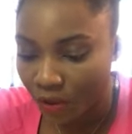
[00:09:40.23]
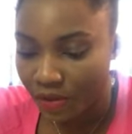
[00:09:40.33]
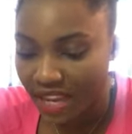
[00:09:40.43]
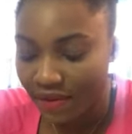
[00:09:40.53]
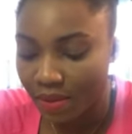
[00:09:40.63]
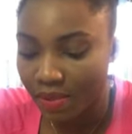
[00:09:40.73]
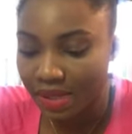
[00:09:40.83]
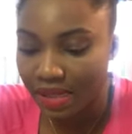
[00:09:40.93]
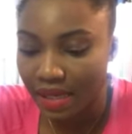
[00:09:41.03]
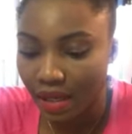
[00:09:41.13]
Vous avez même
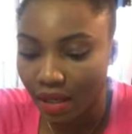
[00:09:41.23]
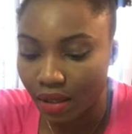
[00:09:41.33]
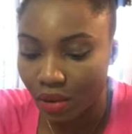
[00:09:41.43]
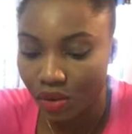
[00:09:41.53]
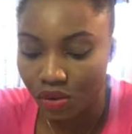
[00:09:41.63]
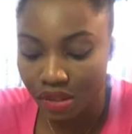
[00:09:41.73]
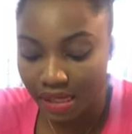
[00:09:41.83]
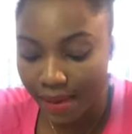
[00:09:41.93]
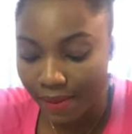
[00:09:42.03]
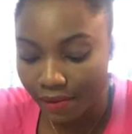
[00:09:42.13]
ici quelqu'un qui conduit une
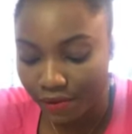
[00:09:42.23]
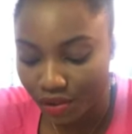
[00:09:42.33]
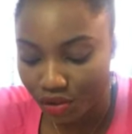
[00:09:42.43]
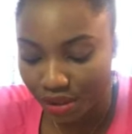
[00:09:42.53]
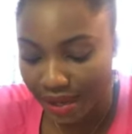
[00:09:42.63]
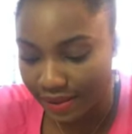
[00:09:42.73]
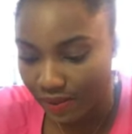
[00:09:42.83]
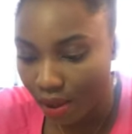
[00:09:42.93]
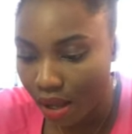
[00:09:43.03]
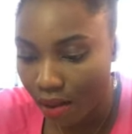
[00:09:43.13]
très belle voiture à
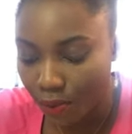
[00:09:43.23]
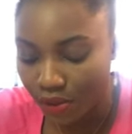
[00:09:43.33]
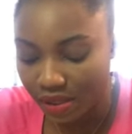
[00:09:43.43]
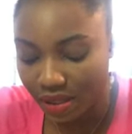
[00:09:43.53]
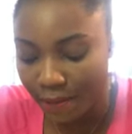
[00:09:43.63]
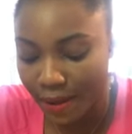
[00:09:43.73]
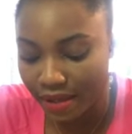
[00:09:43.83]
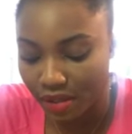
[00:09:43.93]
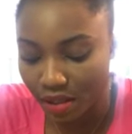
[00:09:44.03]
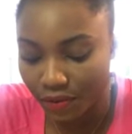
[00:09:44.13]
soie. Oui, c'est un
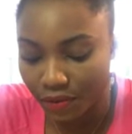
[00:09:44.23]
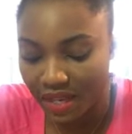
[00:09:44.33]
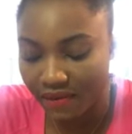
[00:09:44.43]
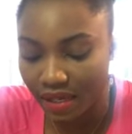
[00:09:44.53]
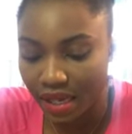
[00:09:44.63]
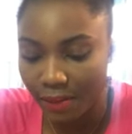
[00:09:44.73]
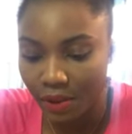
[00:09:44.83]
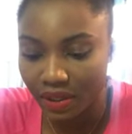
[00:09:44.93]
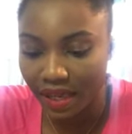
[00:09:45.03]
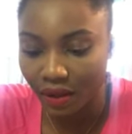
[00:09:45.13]
parti dont vous avez
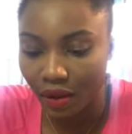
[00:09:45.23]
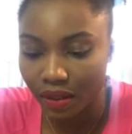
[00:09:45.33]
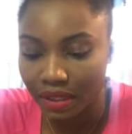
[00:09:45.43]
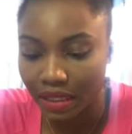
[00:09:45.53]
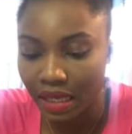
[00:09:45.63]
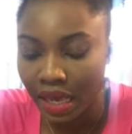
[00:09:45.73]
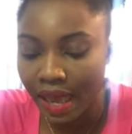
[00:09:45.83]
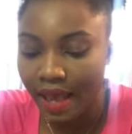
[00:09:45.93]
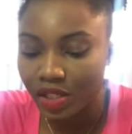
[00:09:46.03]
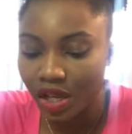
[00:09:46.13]
réellement quelqu'un qui...
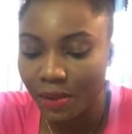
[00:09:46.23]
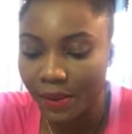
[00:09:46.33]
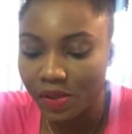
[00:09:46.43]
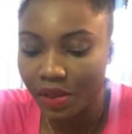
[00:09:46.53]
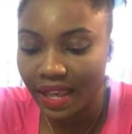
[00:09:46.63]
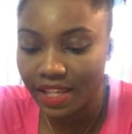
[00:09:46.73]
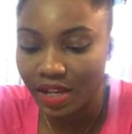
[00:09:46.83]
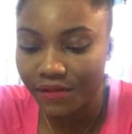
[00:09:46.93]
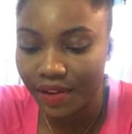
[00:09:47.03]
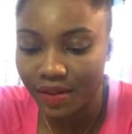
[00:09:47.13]
J'ai l'impression qu'à
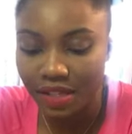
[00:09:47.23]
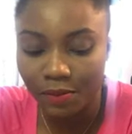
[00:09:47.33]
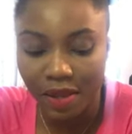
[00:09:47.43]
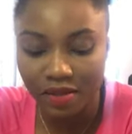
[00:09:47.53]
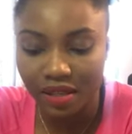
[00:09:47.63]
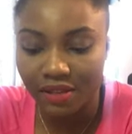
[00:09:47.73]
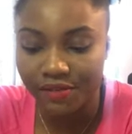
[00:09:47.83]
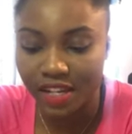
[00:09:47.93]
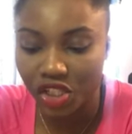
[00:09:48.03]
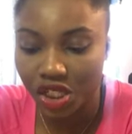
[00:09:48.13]
chaque fois que cette personne est
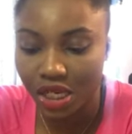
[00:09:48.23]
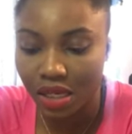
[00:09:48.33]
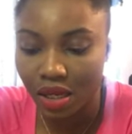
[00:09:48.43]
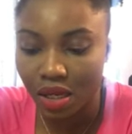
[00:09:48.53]
fâchée